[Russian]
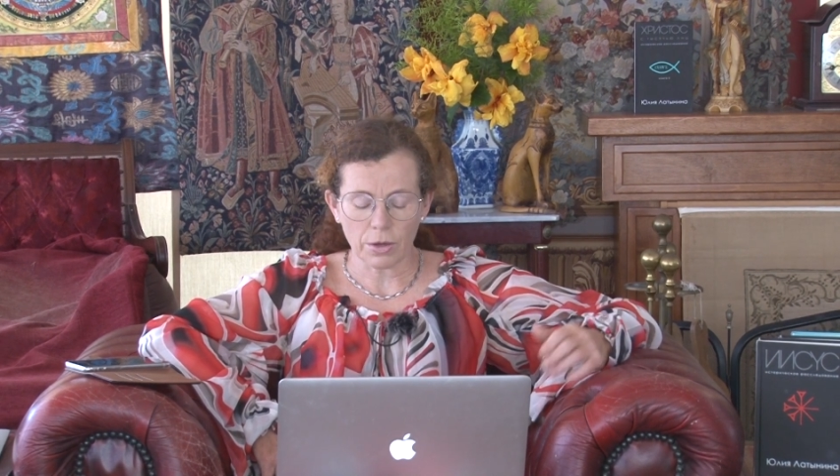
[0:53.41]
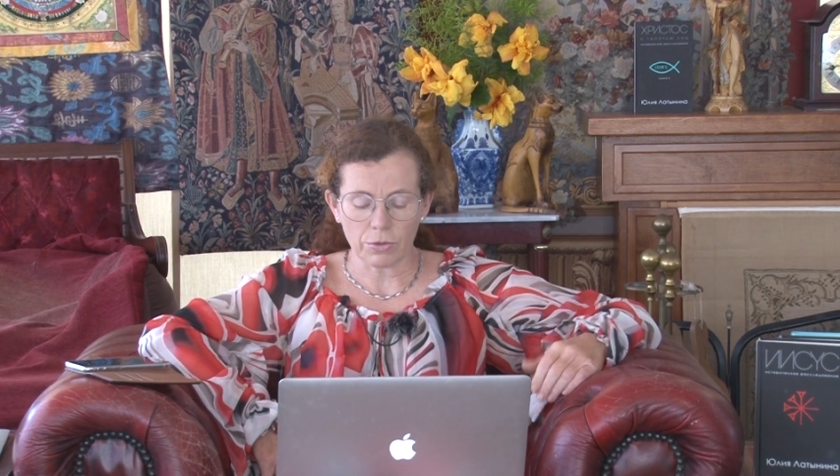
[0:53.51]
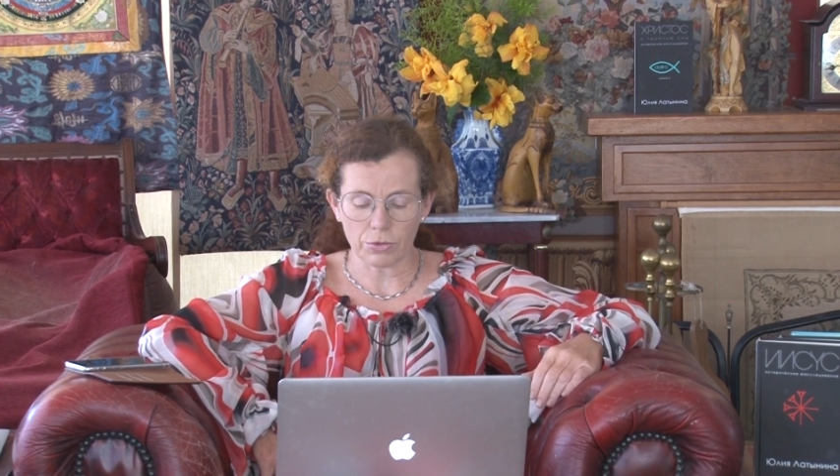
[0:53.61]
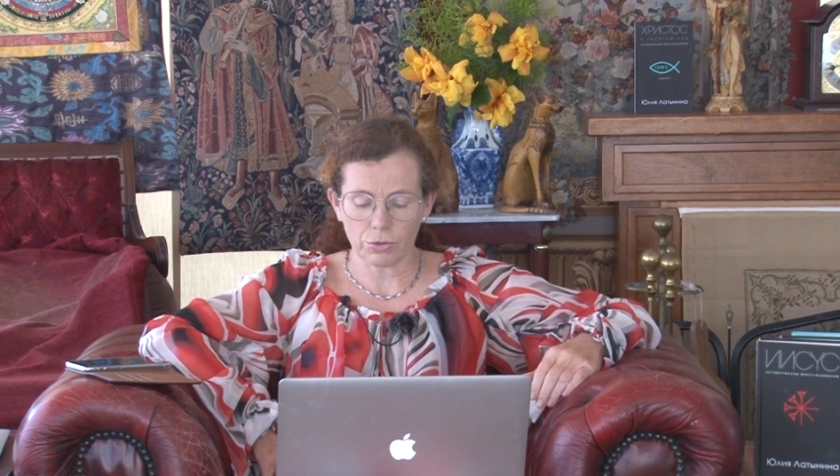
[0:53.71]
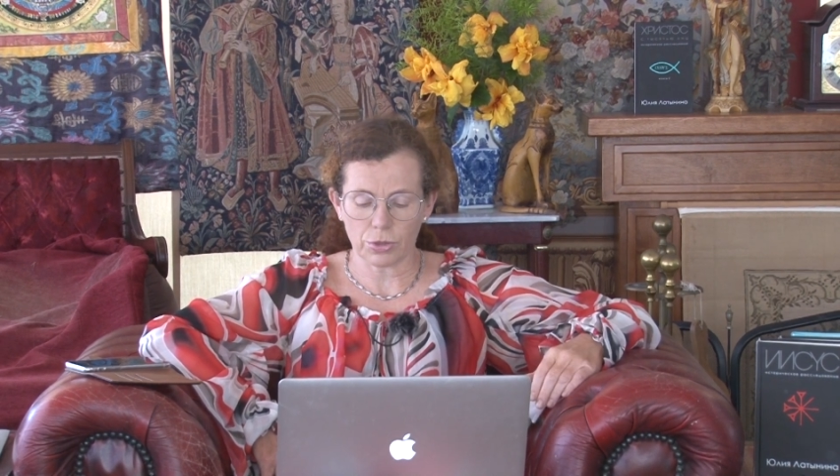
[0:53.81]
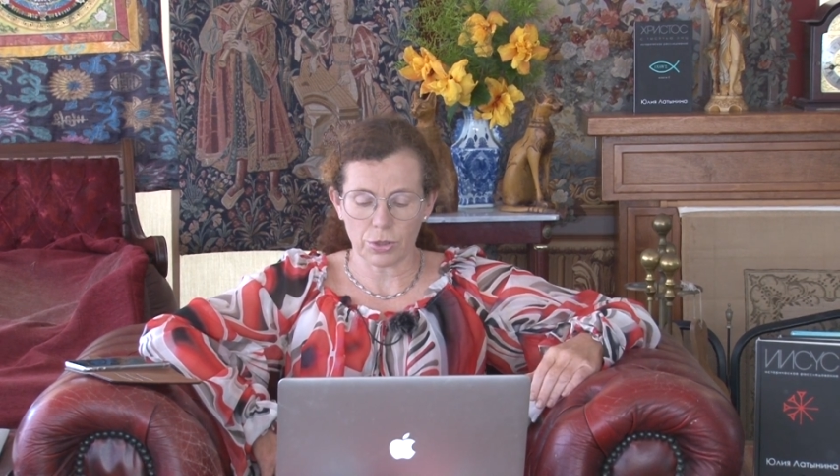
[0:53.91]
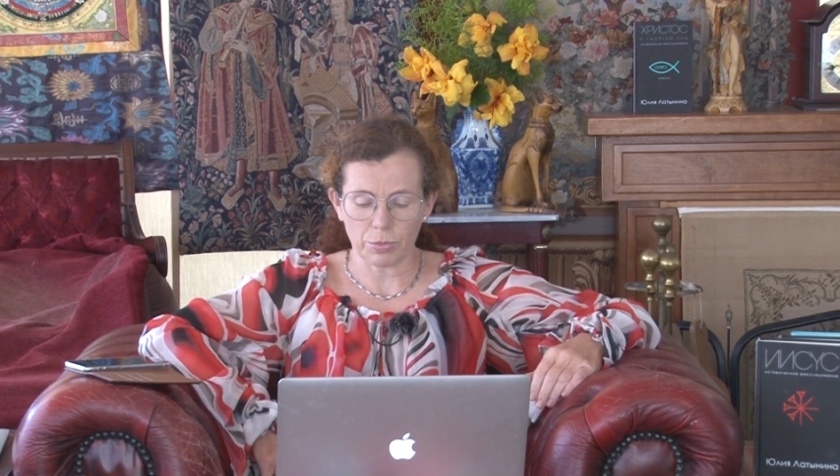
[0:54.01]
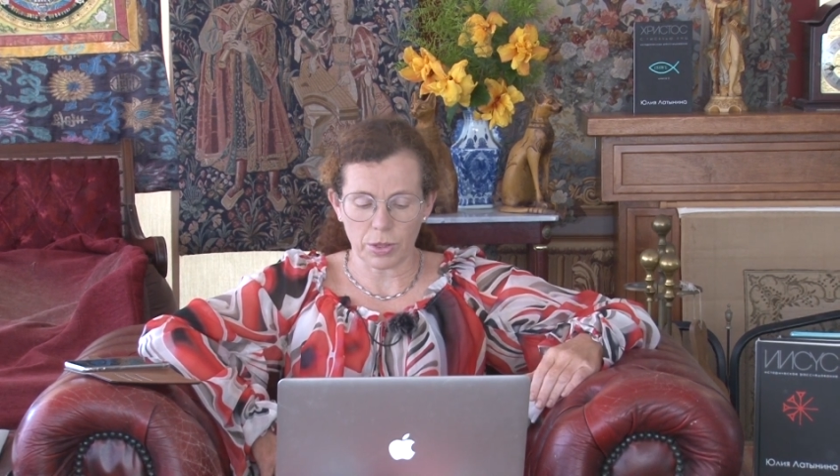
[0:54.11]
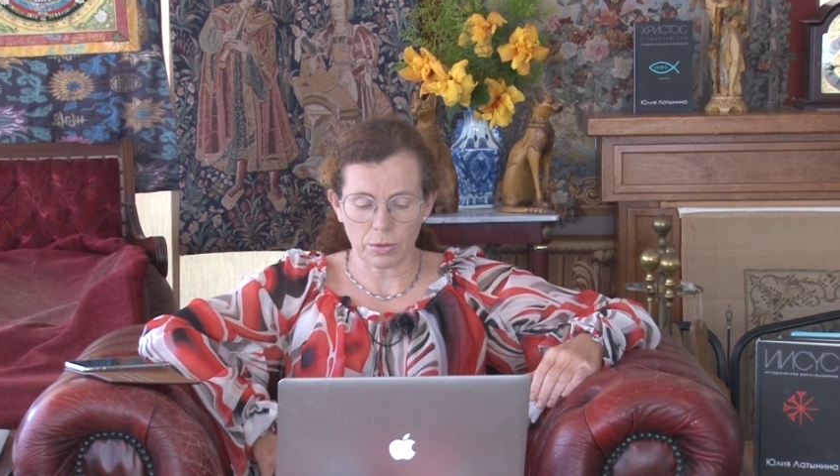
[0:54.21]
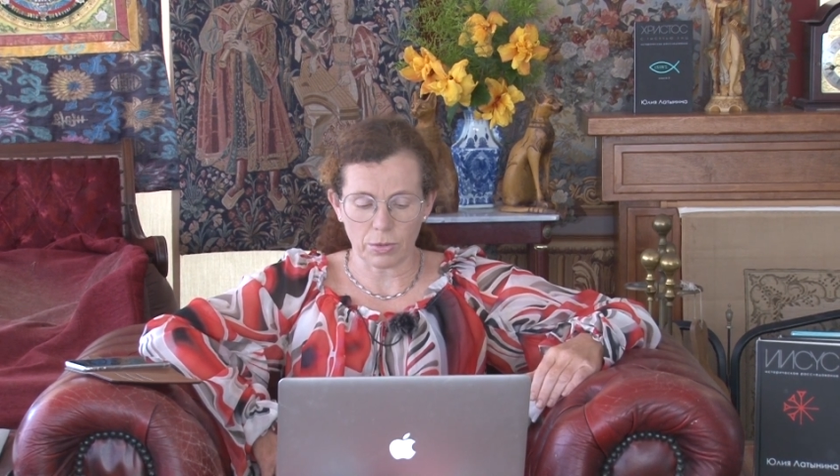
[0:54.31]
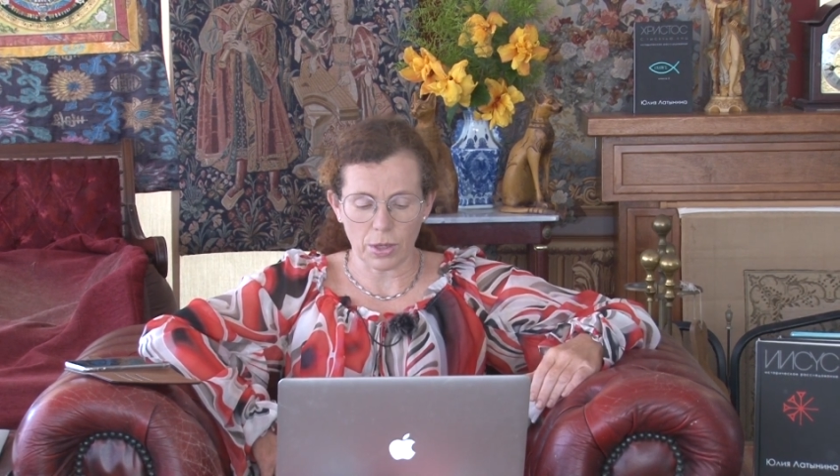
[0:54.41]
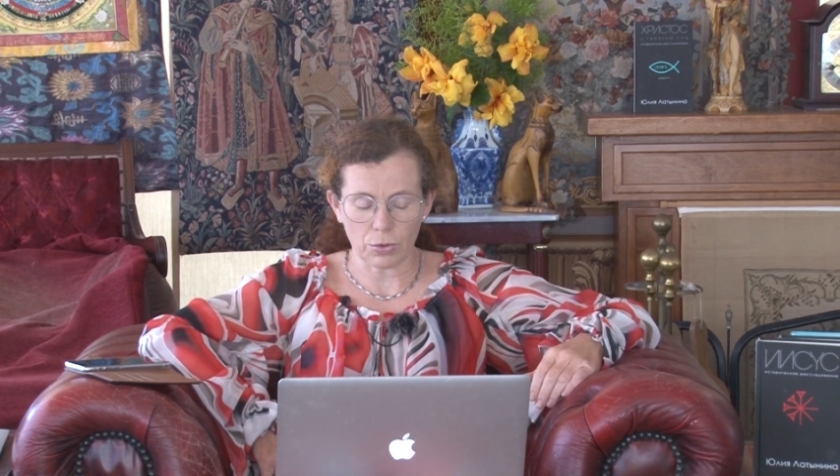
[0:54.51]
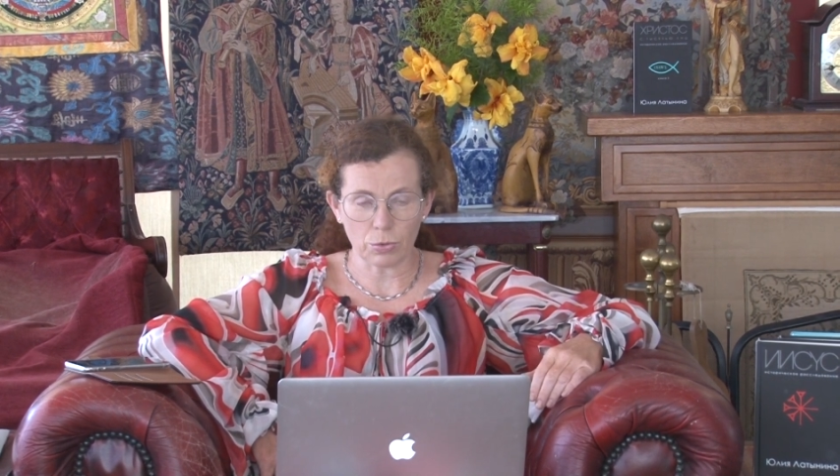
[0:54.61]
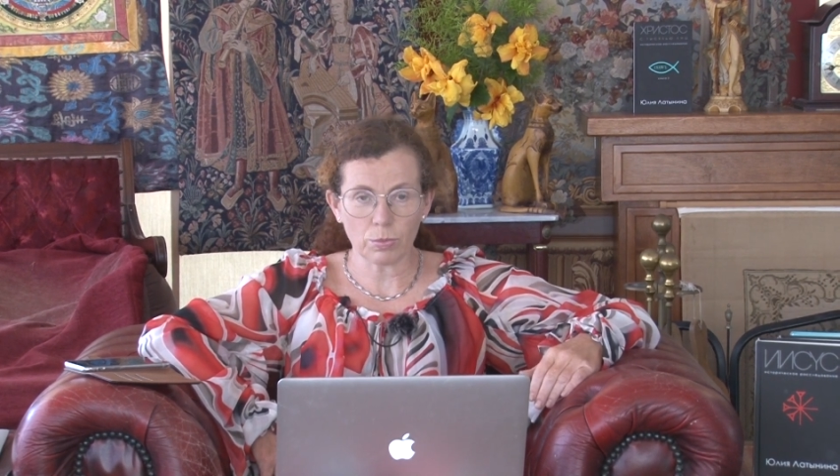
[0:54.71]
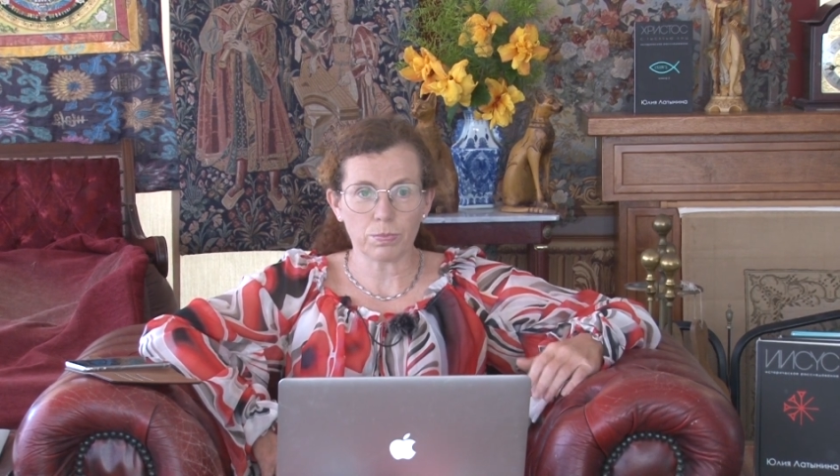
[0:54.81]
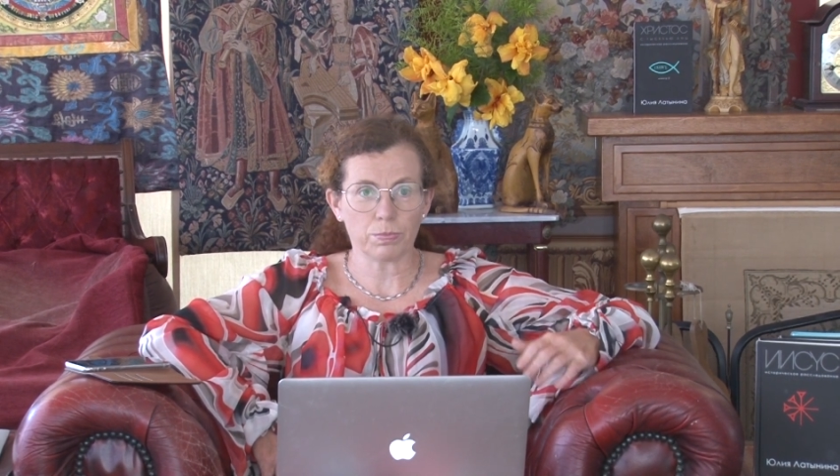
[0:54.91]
в 1995 году,